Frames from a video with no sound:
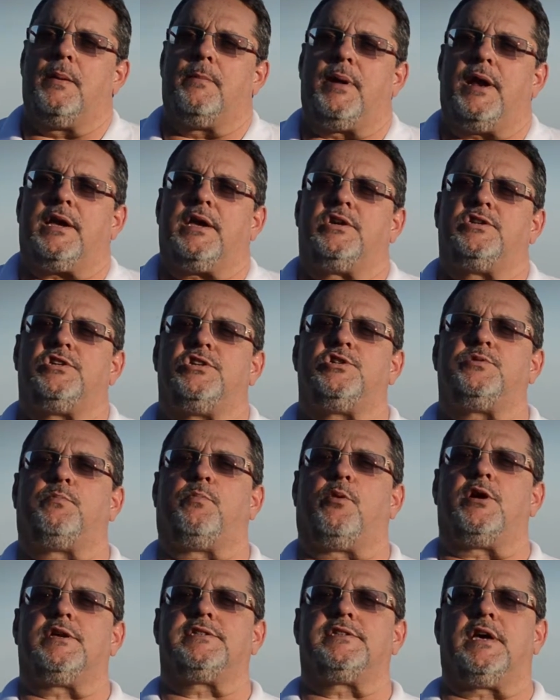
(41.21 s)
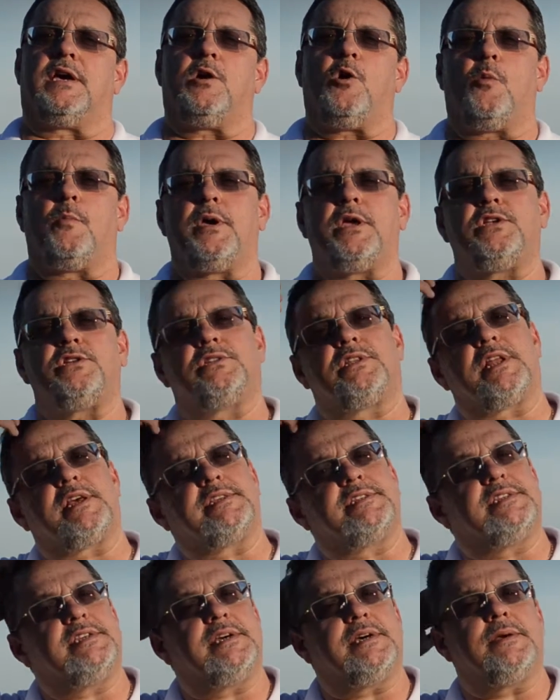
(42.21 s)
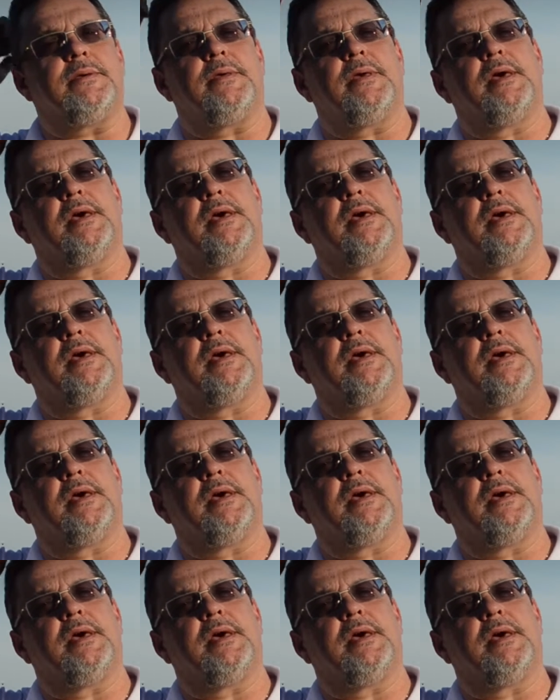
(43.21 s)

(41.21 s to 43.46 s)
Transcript: para que a gente possa realmente trazer